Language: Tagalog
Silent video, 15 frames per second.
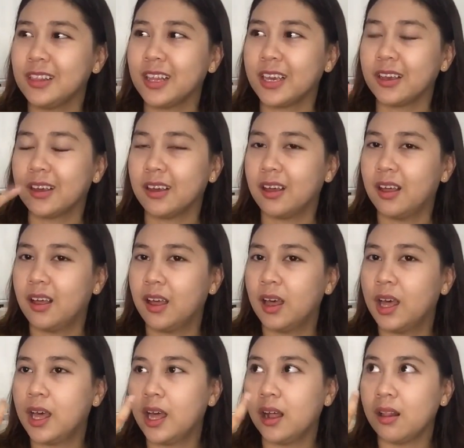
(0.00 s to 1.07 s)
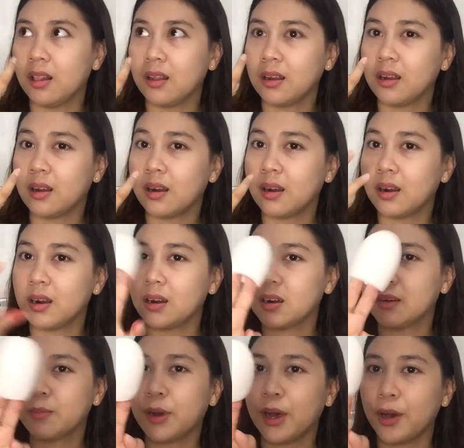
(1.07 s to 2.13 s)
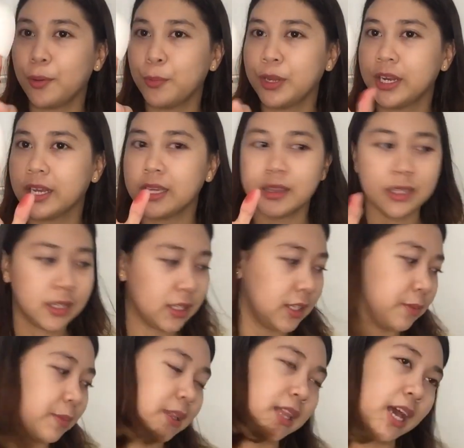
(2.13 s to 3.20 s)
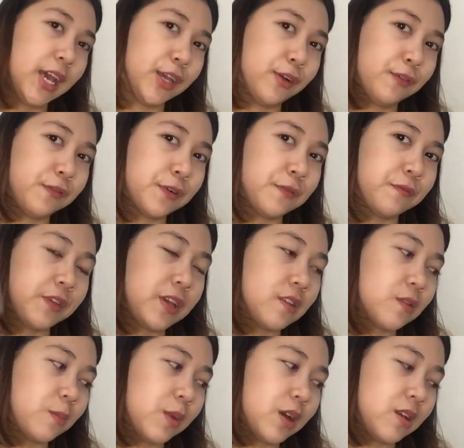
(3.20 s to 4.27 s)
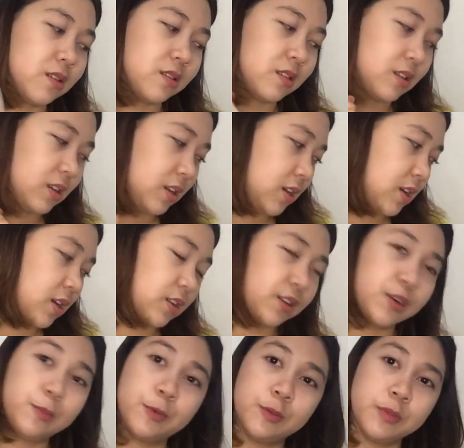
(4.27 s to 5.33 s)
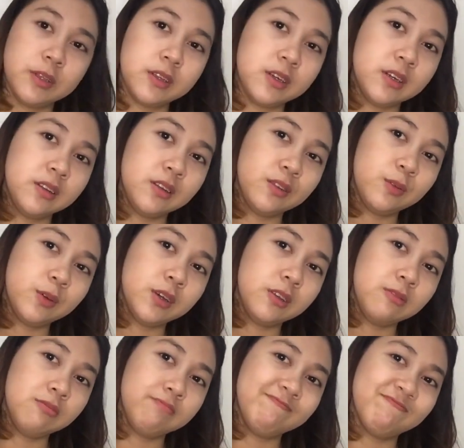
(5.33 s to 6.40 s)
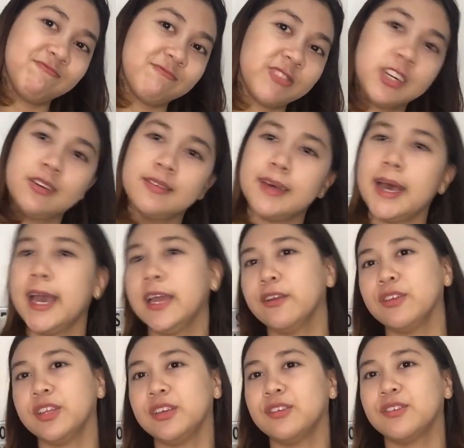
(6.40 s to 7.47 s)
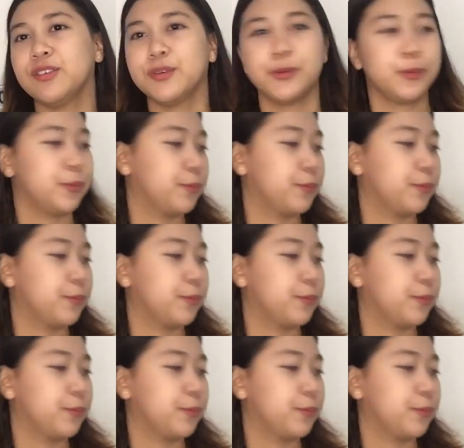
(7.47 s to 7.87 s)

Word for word: Like, alar, makaka-190 na ba tayo from face mask. Thermometer in this one? I don't think so.